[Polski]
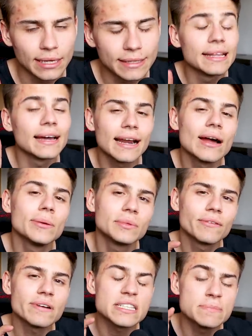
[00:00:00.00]
Nagrałem
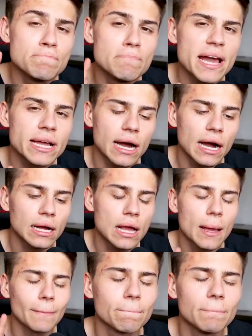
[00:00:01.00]
dla was mega,
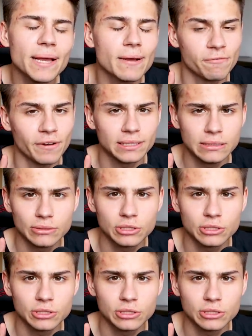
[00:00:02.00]
mega fajny